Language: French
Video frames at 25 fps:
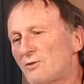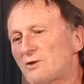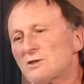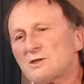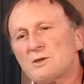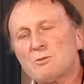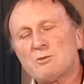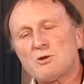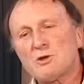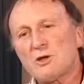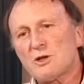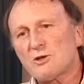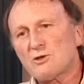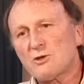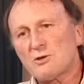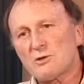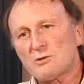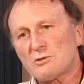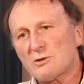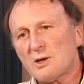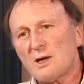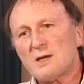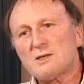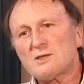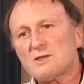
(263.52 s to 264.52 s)
forcément un temps
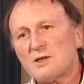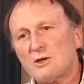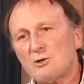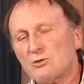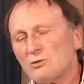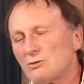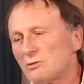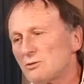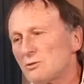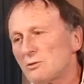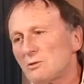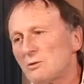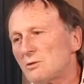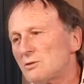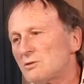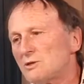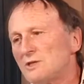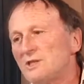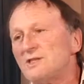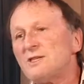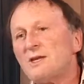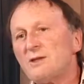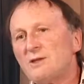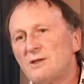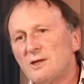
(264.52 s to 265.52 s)
assez long, en
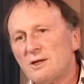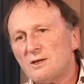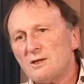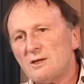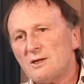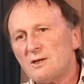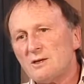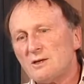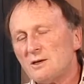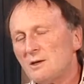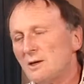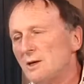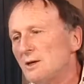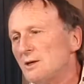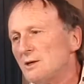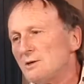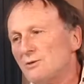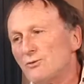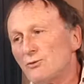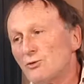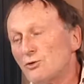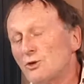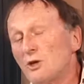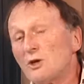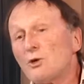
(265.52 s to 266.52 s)
dizaines d'années. Il
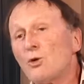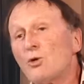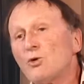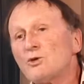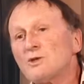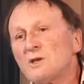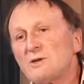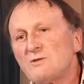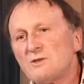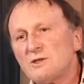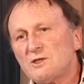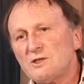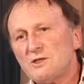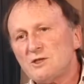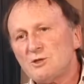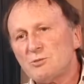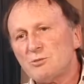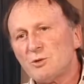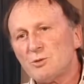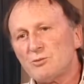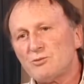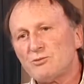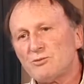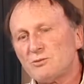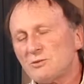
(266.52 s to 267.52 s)
faut des gros
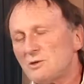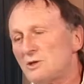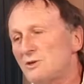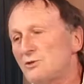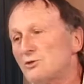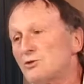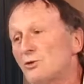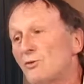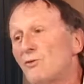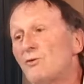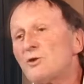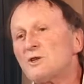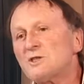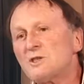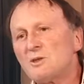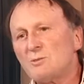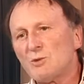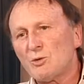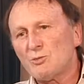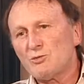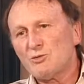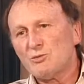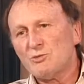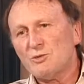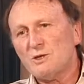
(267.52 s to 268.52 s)
investissements qui sont
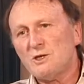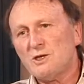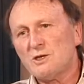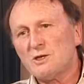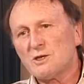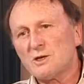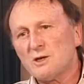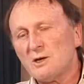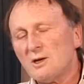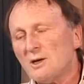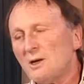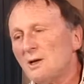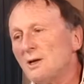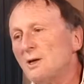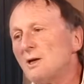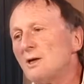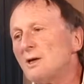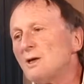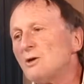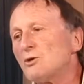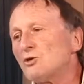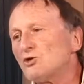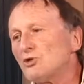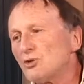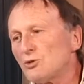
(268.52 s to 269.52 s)
forcément publics,
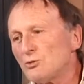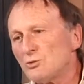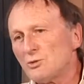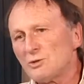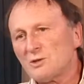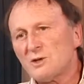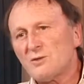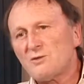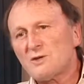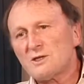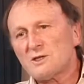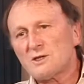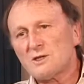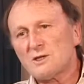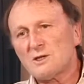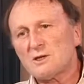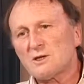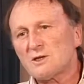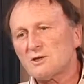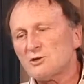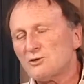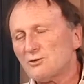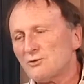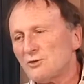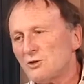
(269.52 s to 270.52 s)
et aujourd'hui on est face à des
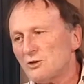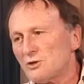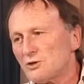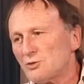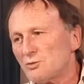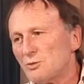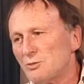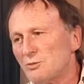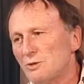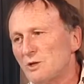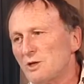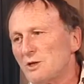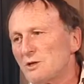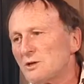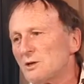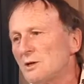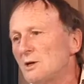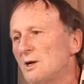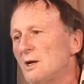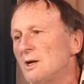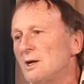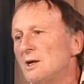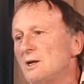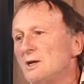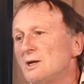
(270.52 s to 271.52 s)
crises de finances publiques.
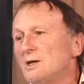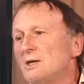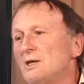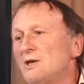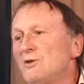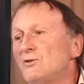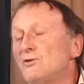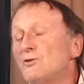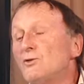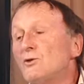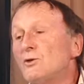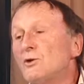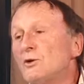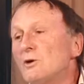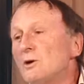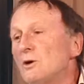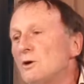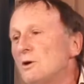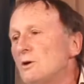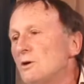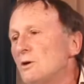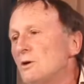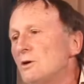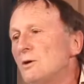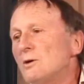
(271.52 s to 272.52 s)
Il faut
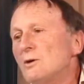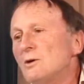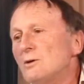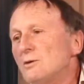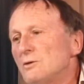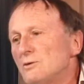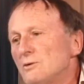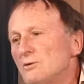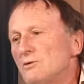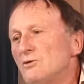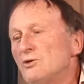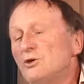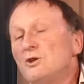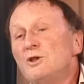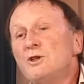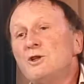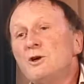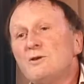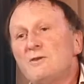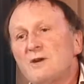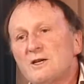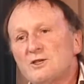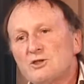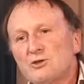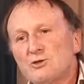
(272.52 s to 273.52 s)
euh, de
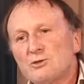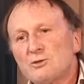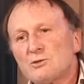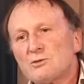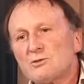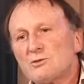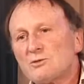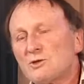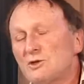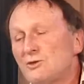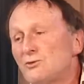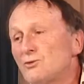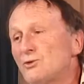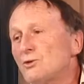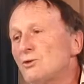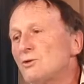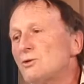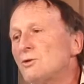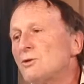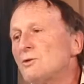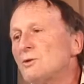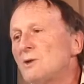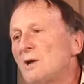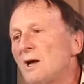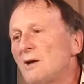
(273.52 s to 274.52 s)
l'innovation, donc il faut
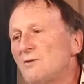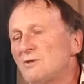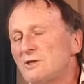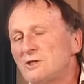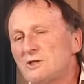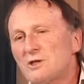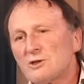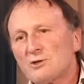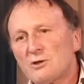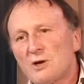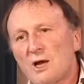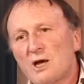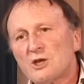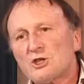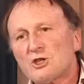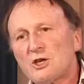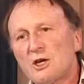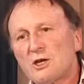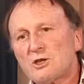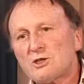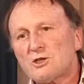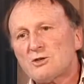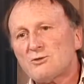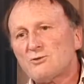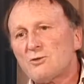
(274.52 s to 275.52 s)
investir dans la
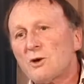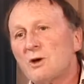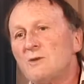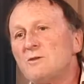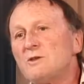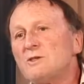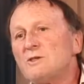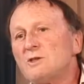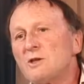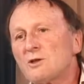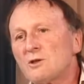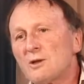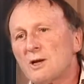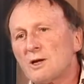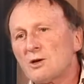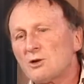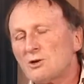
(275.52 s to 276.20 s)
recherche, il faut investir dans la